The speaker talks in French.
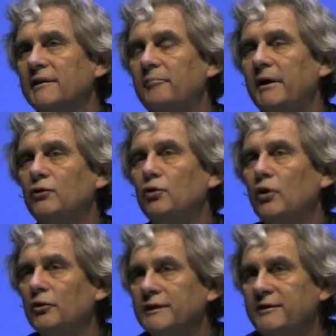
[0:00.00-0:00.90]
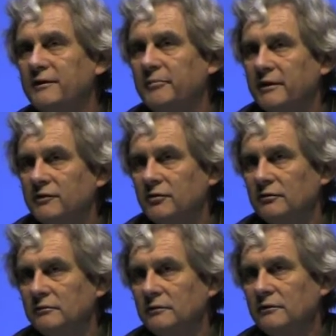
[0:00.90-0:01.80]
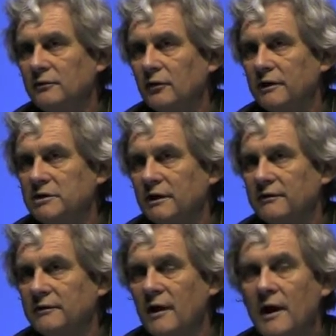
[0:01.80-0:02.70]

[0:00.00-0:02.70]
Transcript: s'appelle de l'anticipation de richesse.